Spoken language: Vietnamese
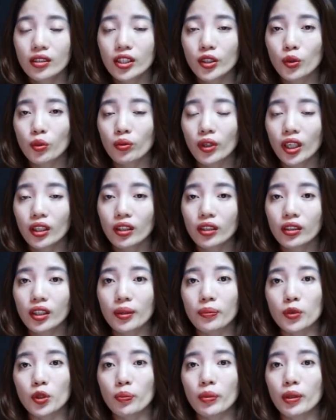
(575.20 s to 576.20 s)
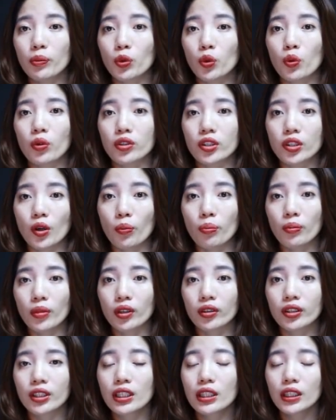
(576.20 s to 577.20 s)
Chị cũng nên đi tìm cho mình một cuộc sống
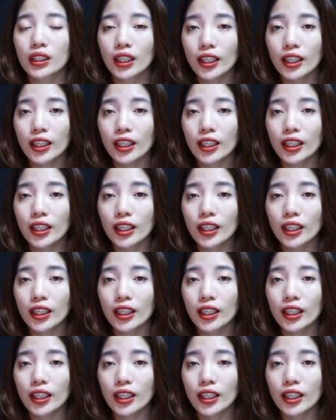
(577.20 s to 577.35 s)
mới.